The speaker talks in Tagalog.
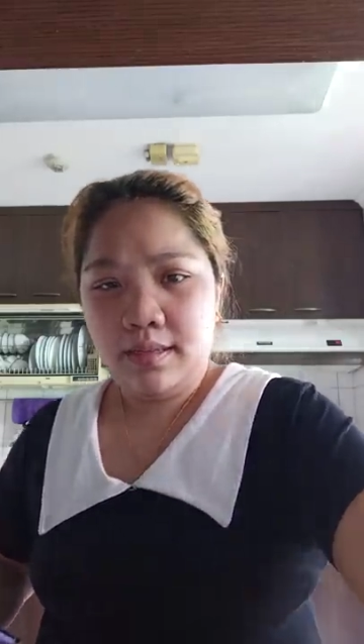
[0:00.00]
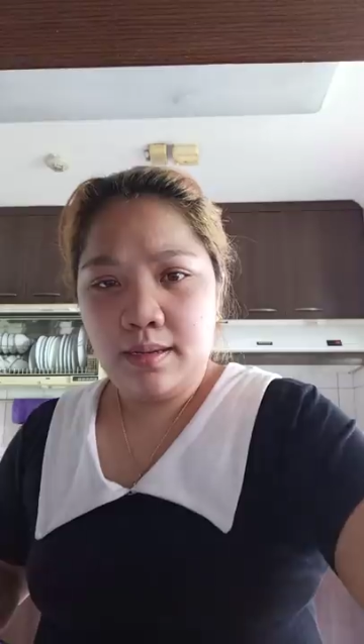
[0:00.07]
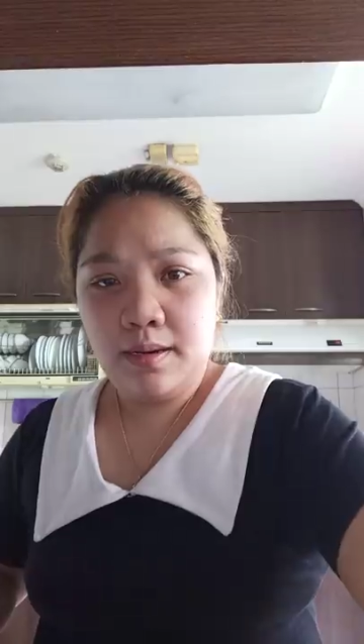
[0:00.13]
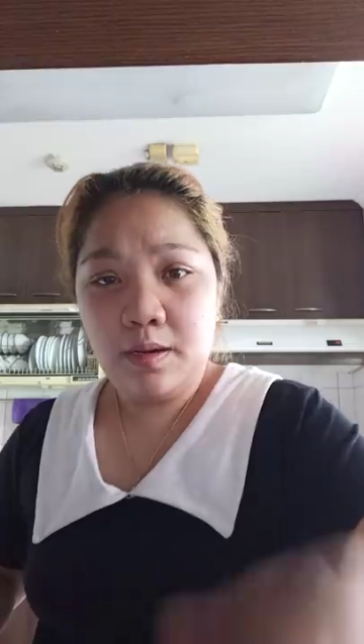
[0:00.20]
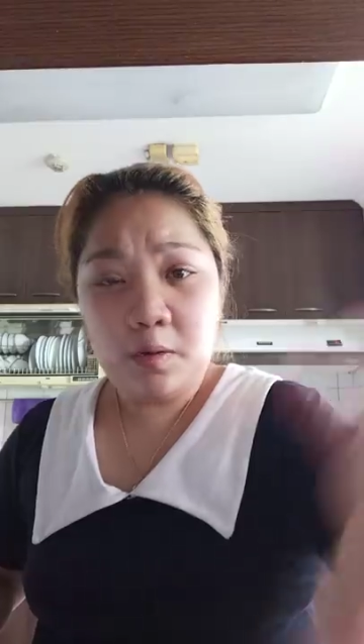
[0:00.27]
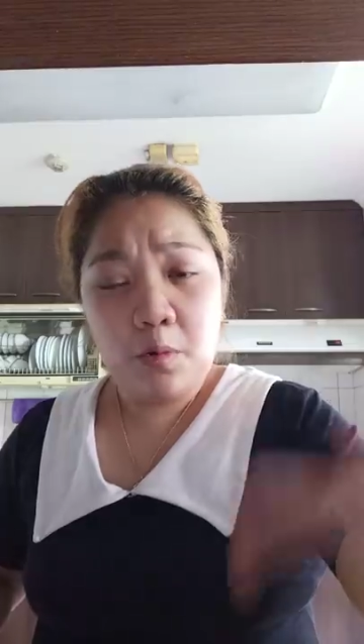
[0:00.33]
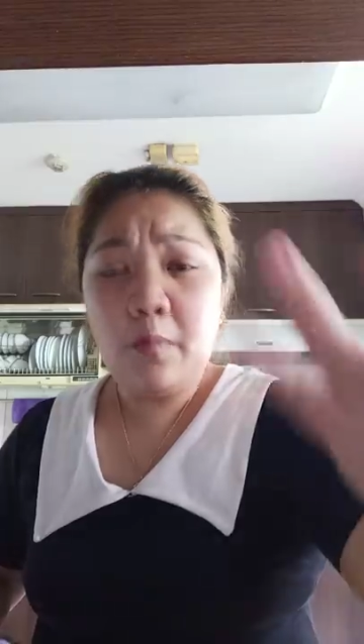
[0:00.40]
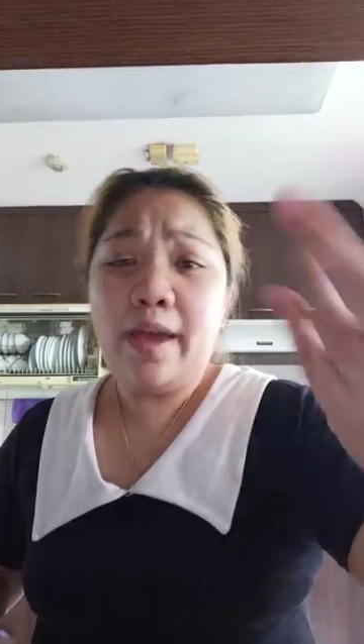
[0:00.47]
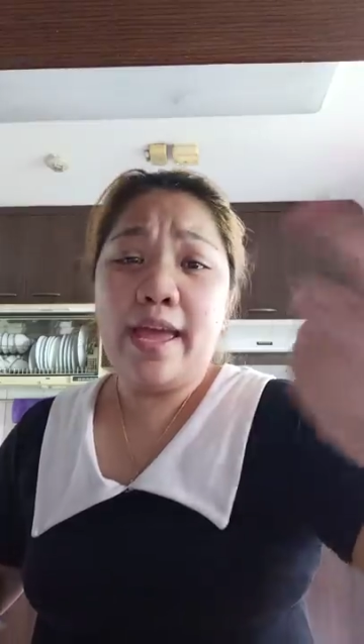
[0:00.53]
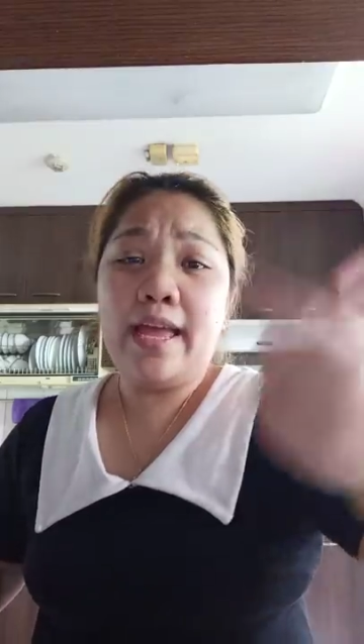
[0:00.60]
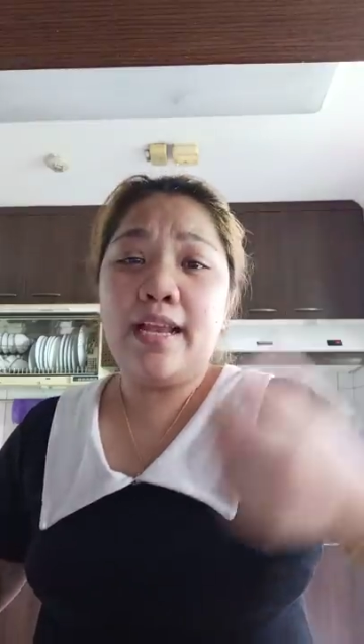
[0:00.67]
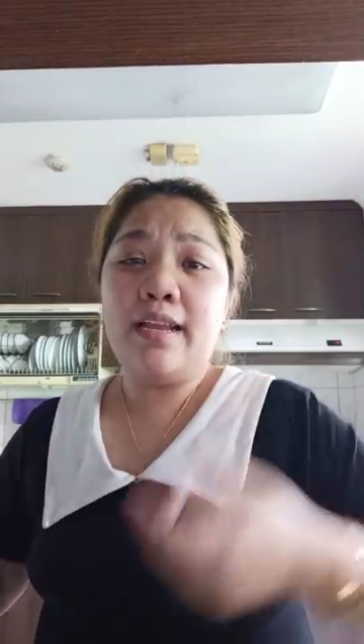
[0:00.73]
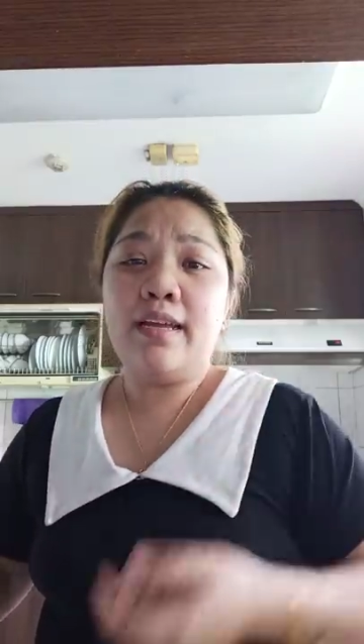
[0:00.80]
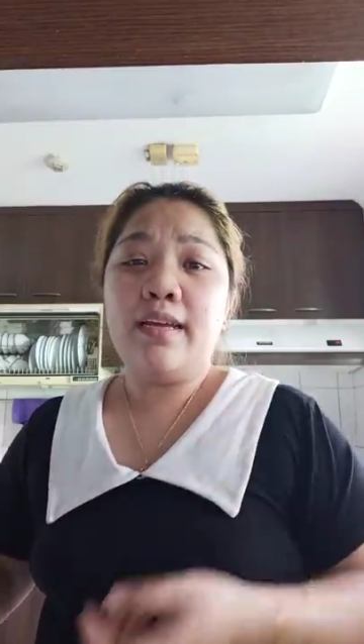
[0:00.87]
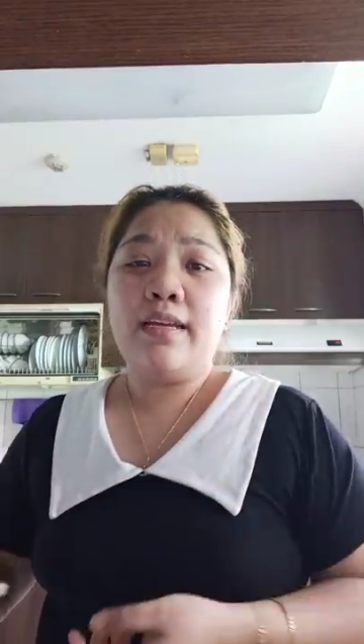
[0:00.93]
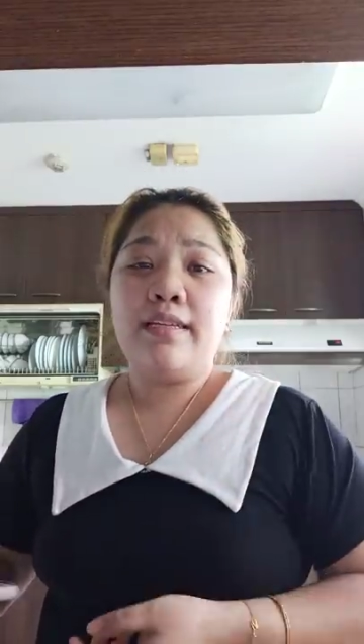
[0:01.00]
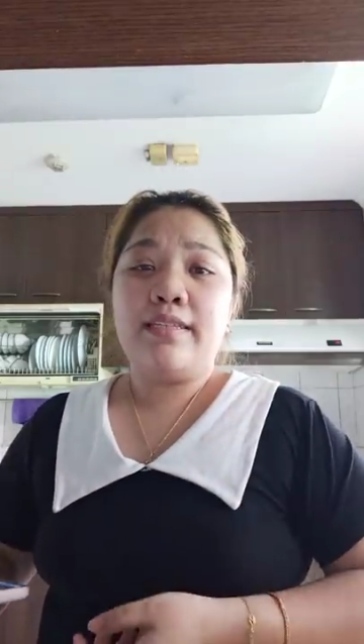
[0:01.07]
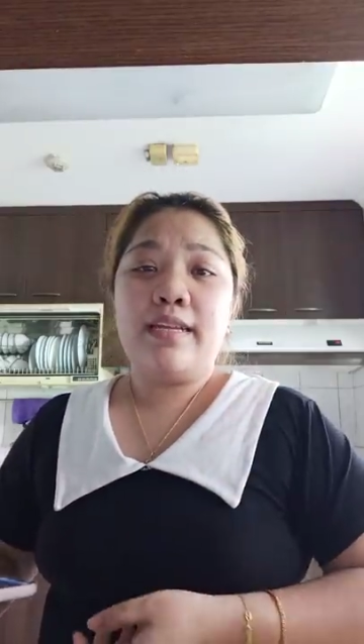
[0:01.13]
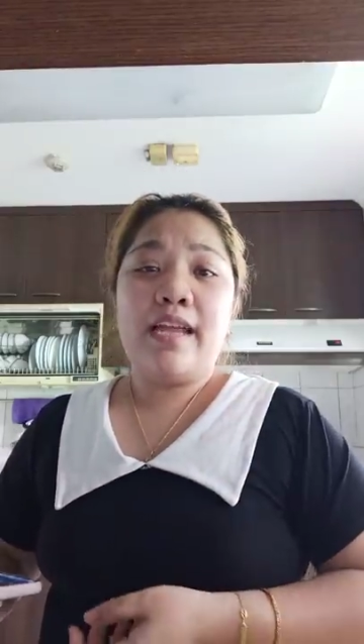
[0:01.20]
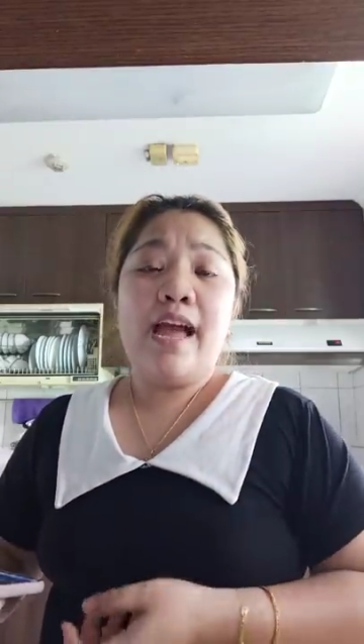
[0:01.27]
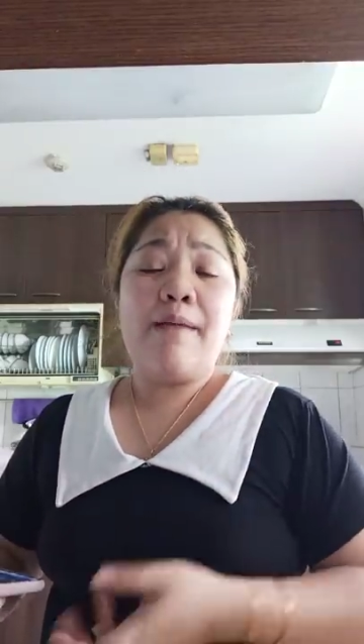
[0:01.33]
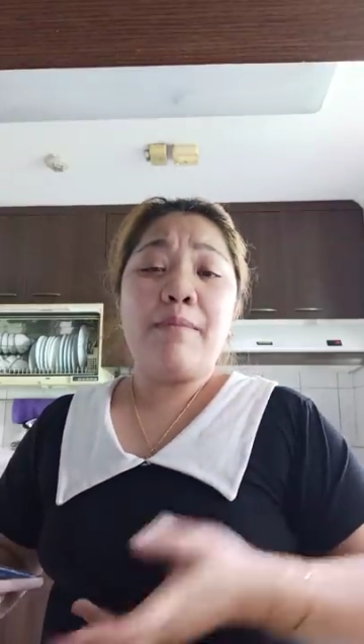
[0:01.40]
Uh, well,
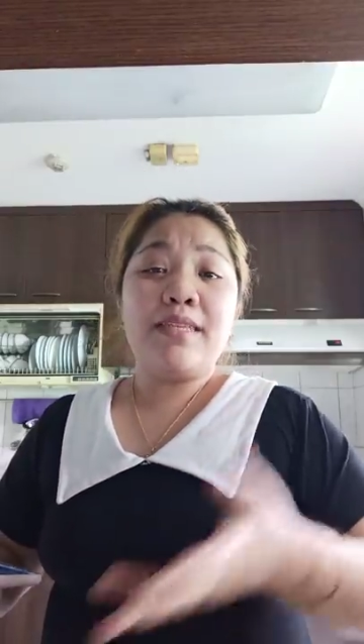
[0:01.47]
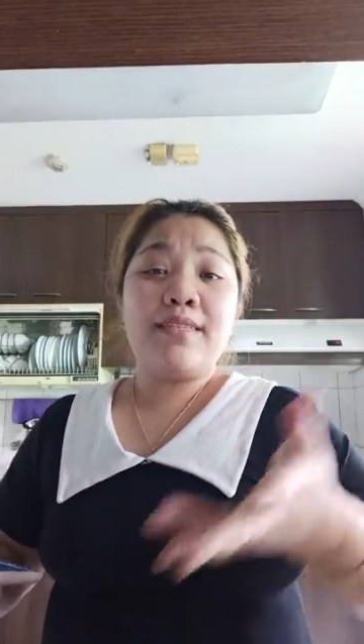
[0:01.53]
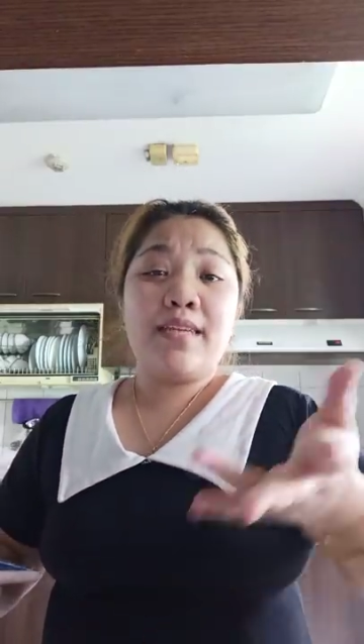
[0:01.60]
salamat